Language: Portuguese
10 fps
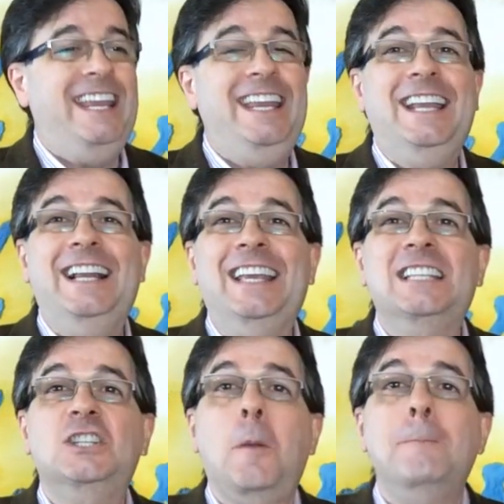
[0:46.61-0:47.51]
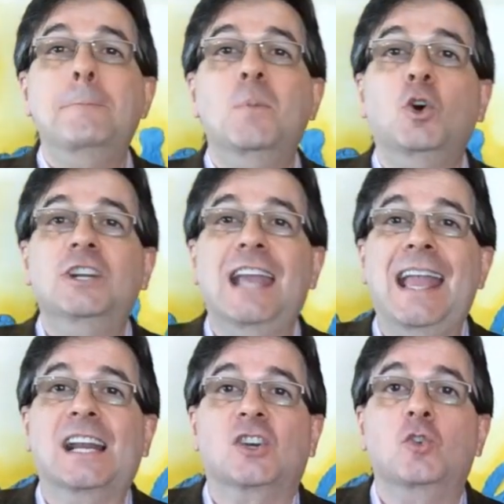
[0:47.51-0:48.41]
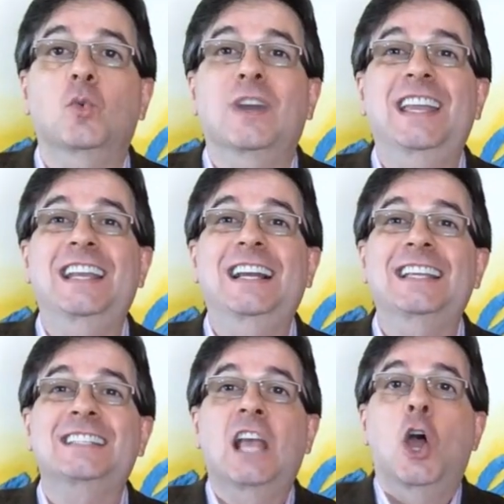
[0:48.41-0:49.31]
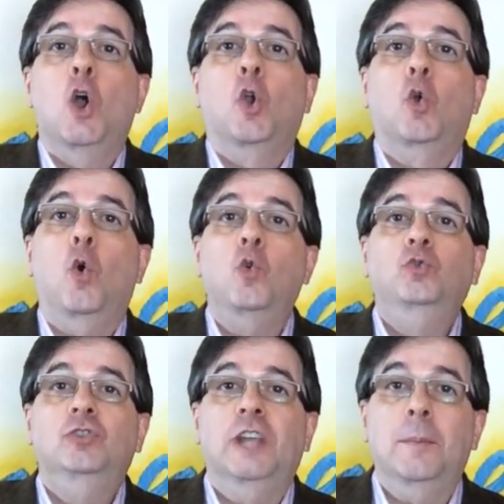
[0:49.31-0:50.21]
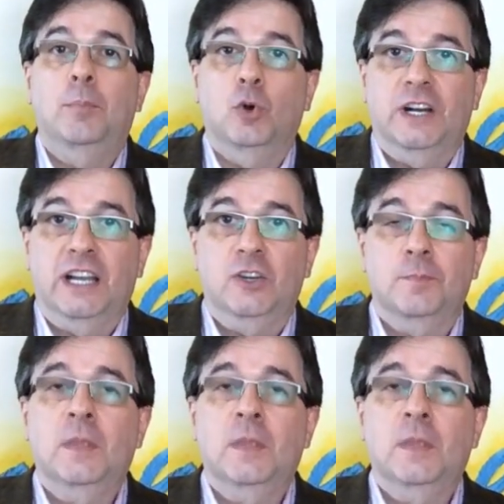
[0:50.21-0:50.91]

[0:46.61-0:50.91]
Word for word: Inglês moderno, inglês contemporâneo.